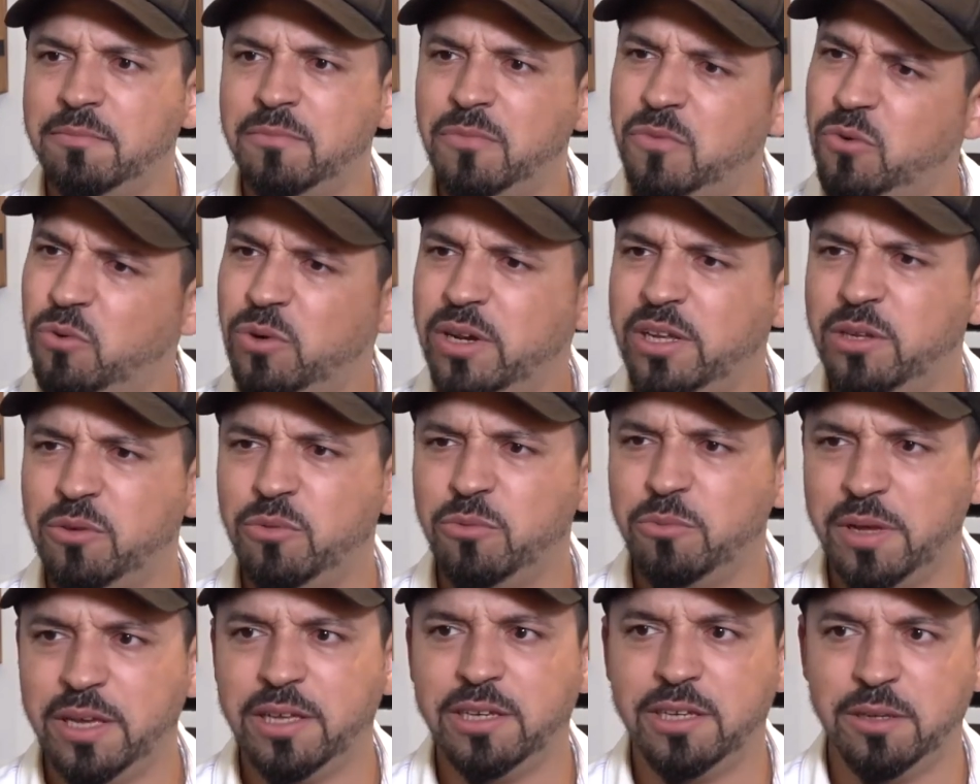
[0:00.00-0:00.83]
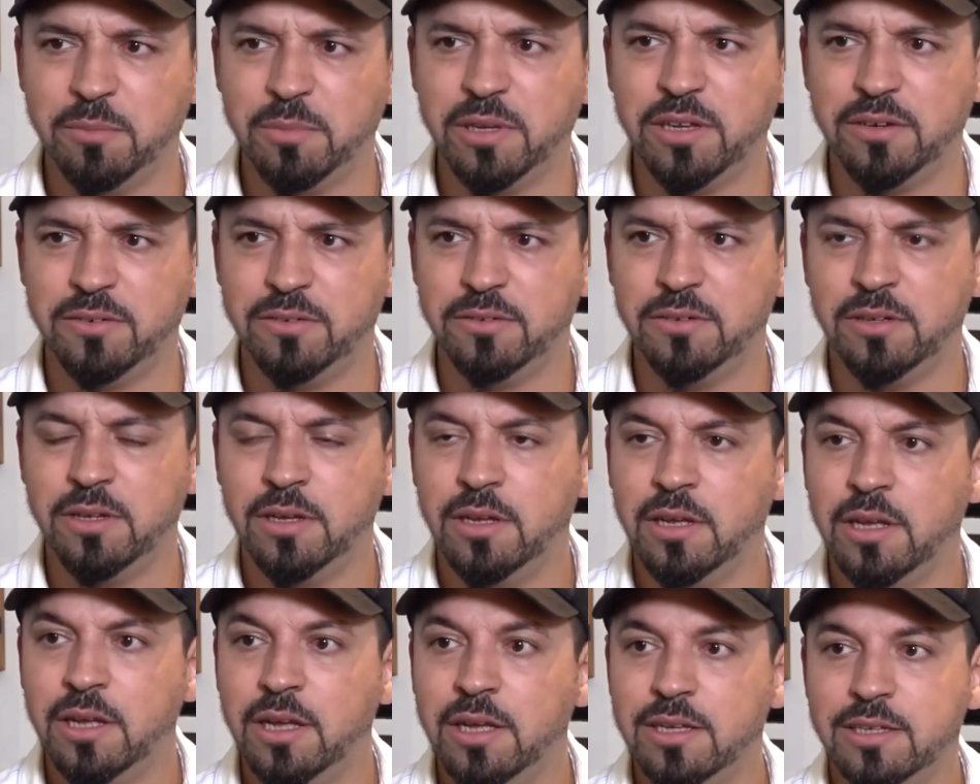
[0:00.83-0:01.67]
ولا يومين يمكن
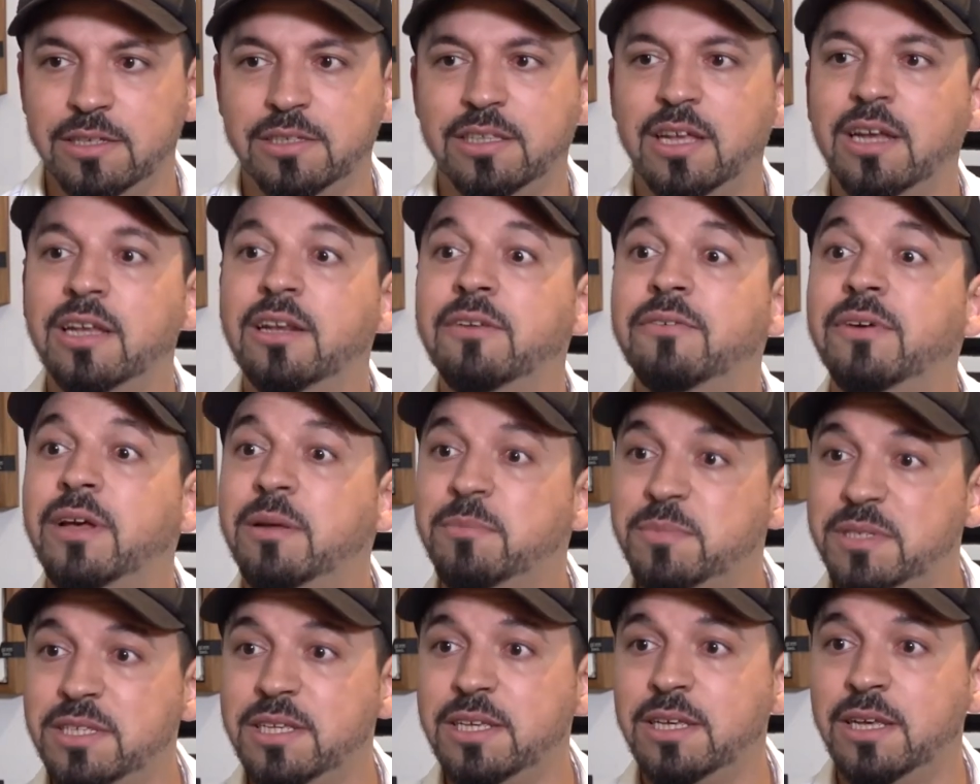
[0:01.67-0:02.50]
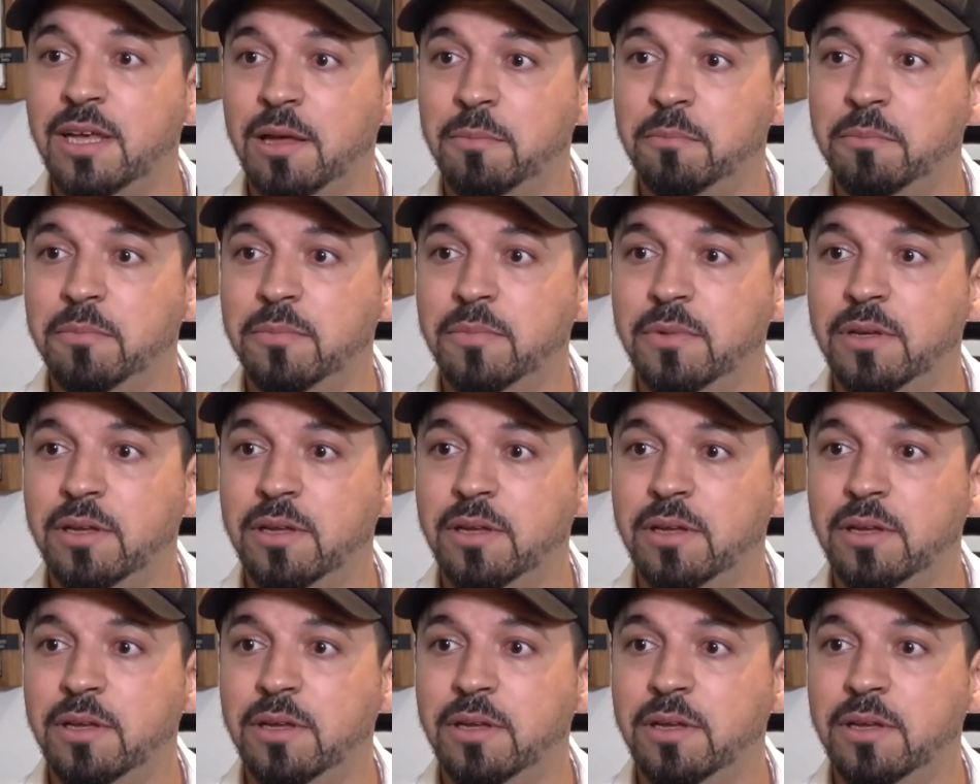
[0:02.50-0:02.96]
صدقنا في خمس ايام